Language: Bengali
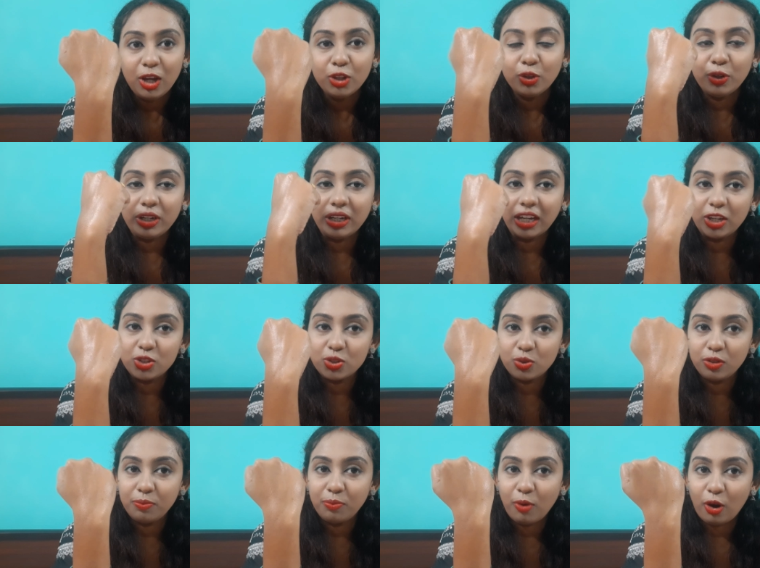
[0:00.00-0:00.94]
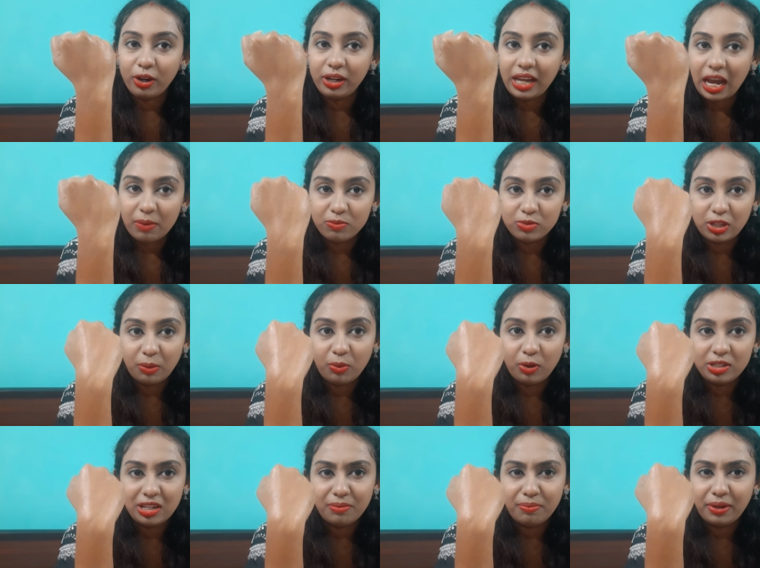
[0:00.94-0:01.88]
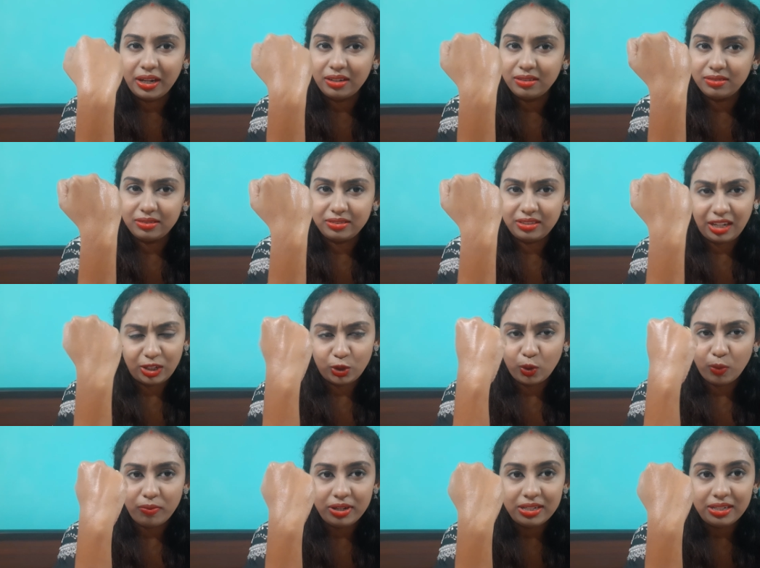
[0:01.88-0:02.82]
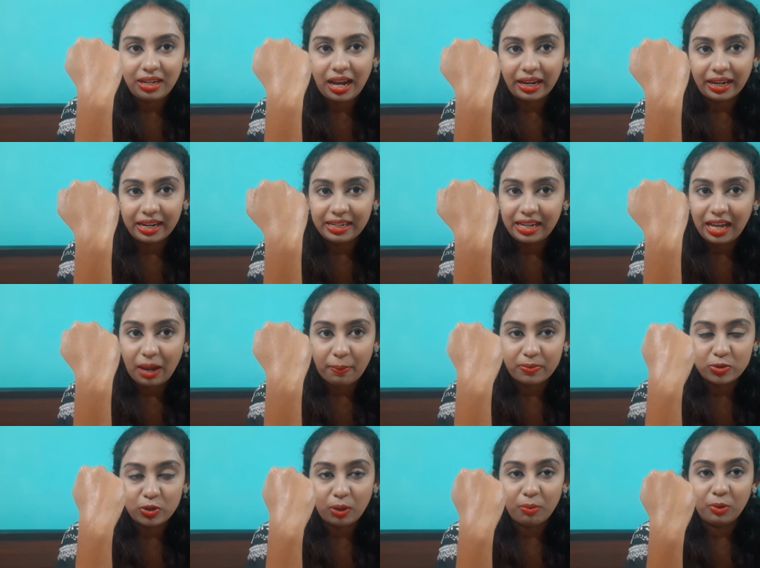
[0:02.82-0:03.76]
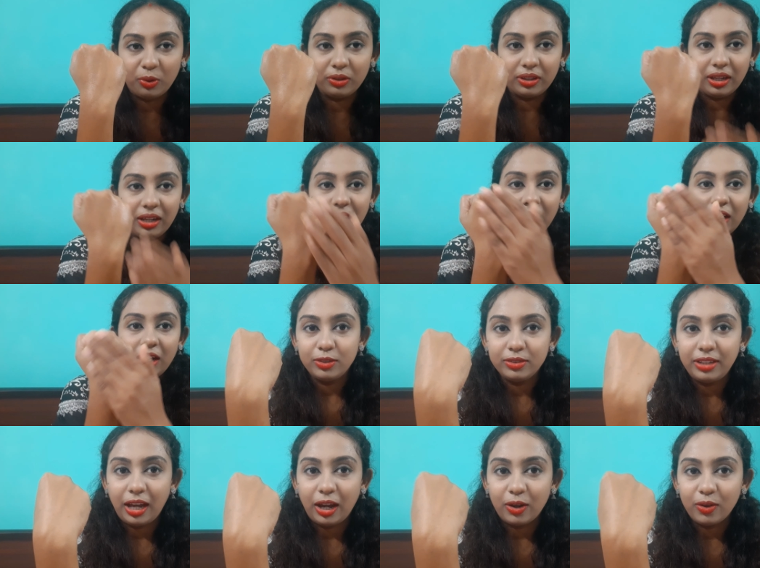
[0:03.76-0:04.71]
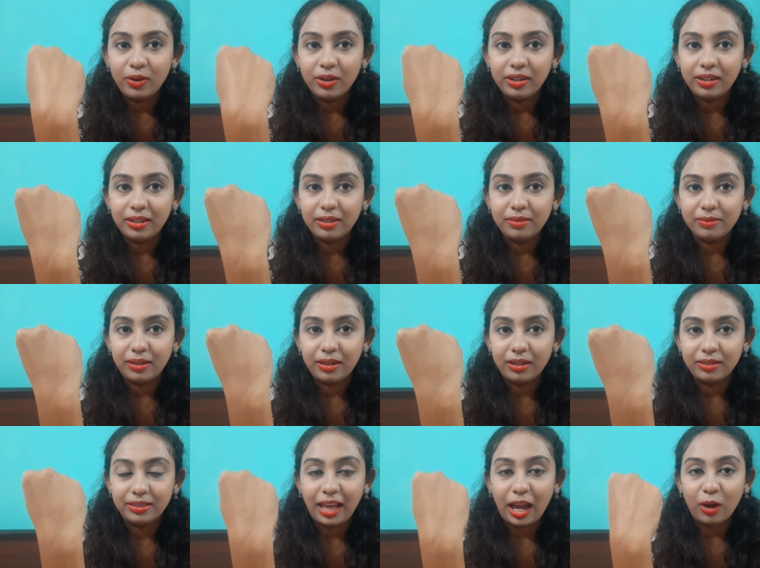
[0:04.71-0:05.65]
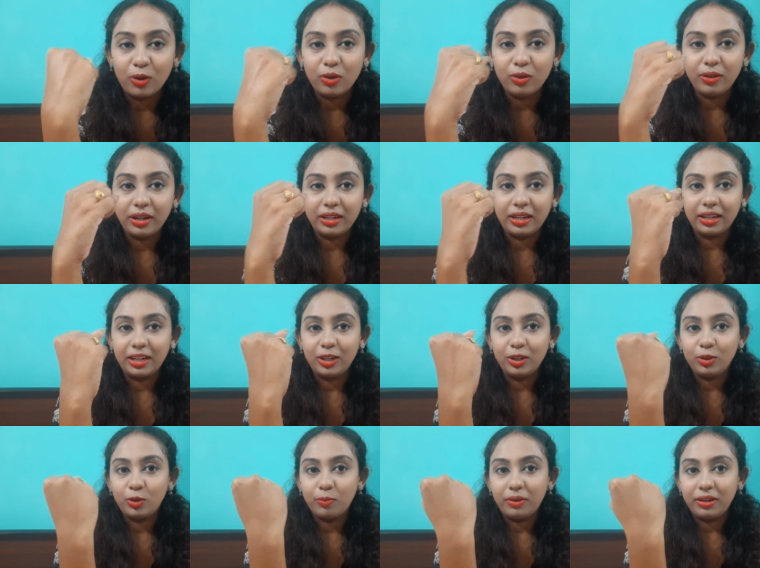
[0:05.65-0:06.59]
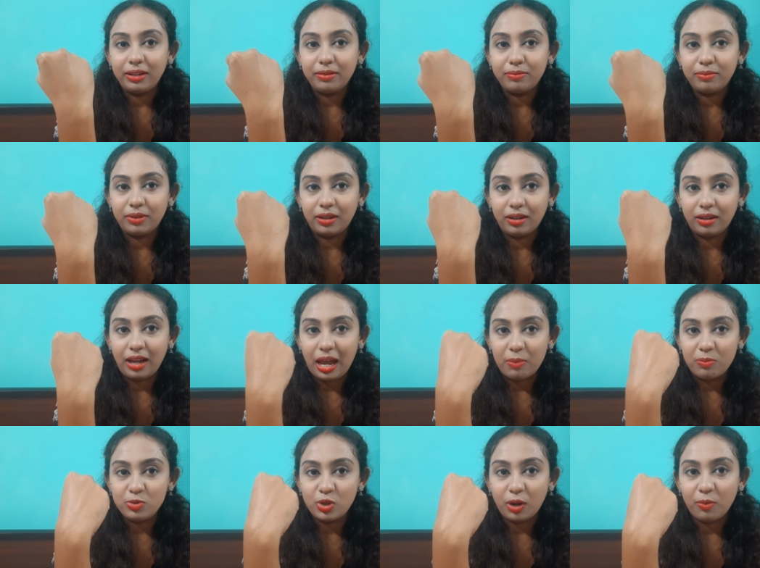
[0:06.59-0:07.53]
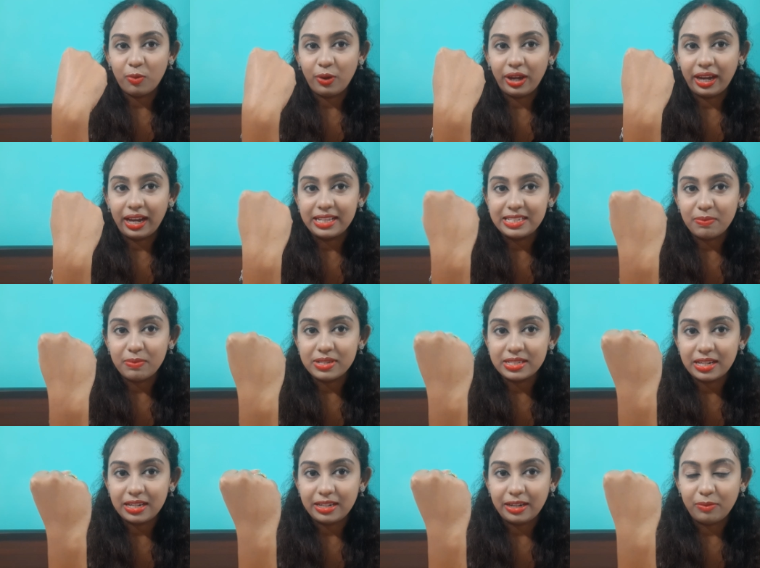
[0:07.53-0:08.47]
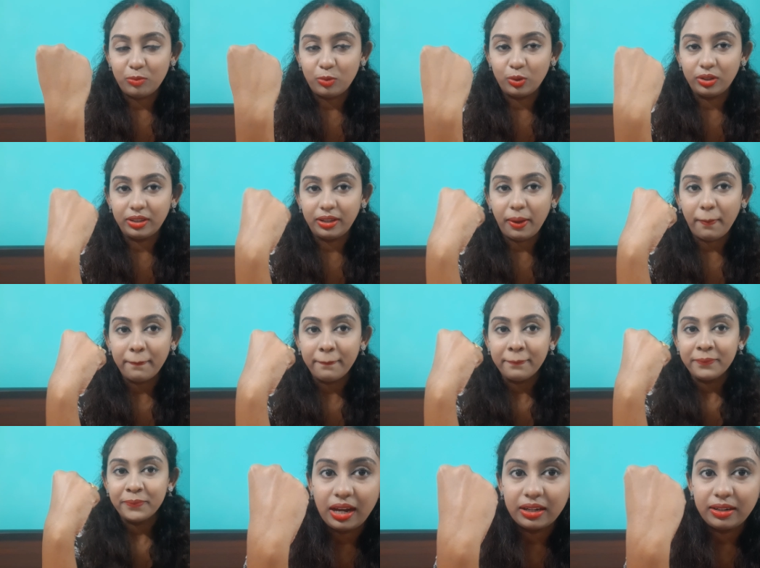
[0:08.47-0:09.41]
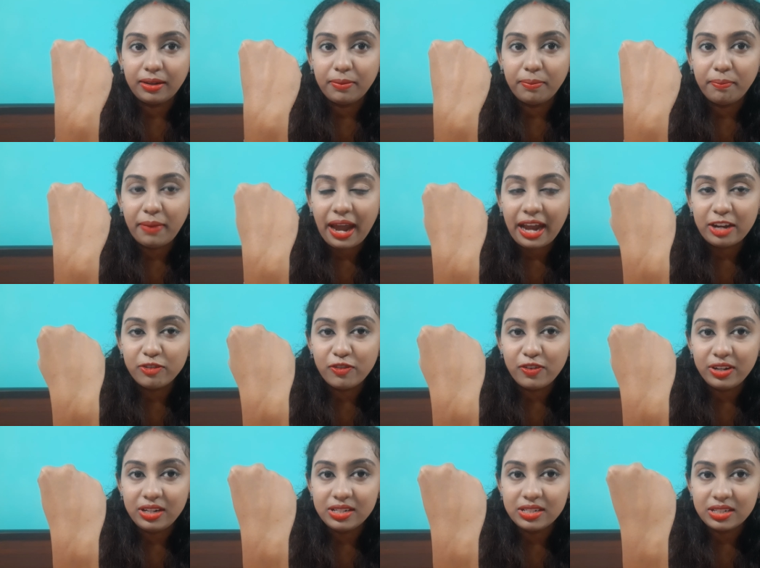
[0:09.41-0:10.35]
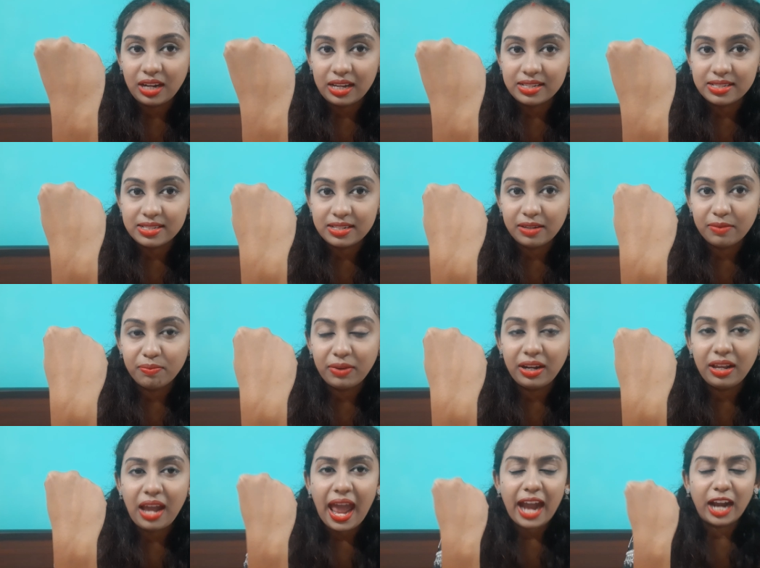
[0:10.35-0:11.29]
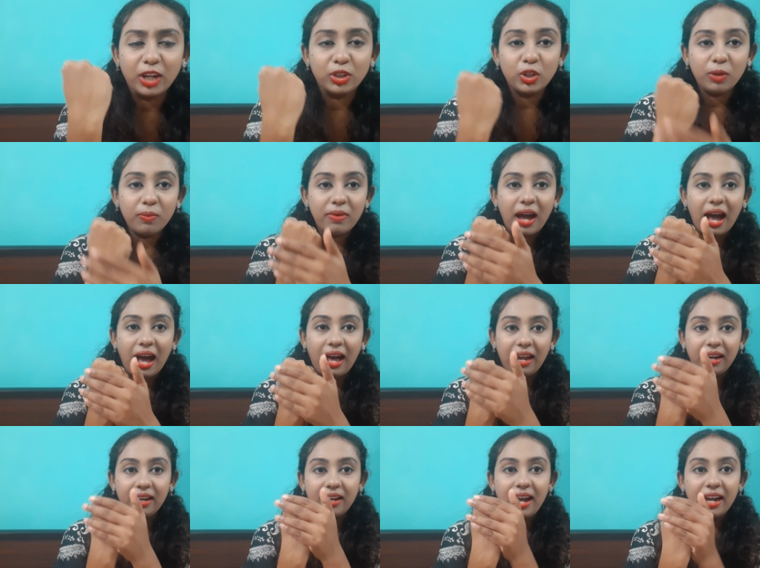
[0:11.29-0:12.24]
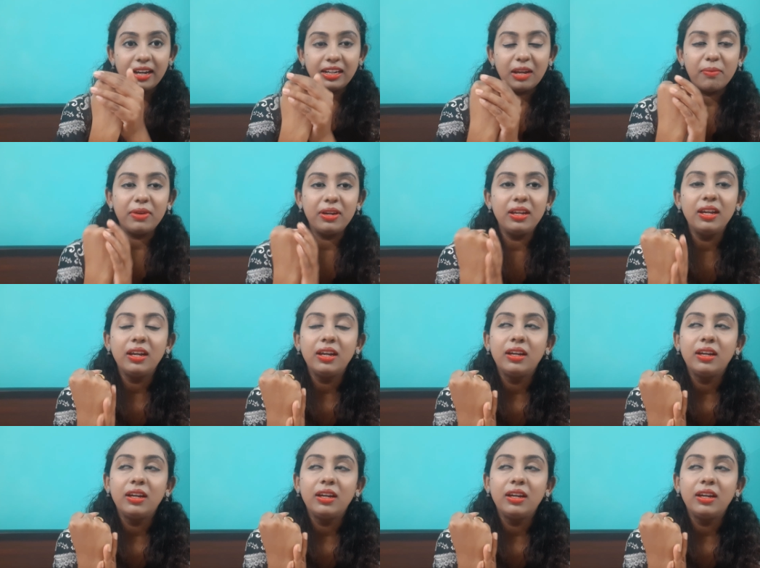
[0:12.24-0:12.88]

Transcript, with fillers: তো এটা কিছুক্ষণ পরই অ্যাবজর্ব হয়ে যায় প্রায় দেড় দু মিনিট লাগে এটা অ্যাবজর্ব হতে তো দেখো এটা দেখো এটা কিন্তু মানে অ্যাবজর্ব হয়ে গেছে আমার স্কিনের মধ্যে একটা ম্যাট ফিনিশ আসছে মানে একদম হালকা একটা মানে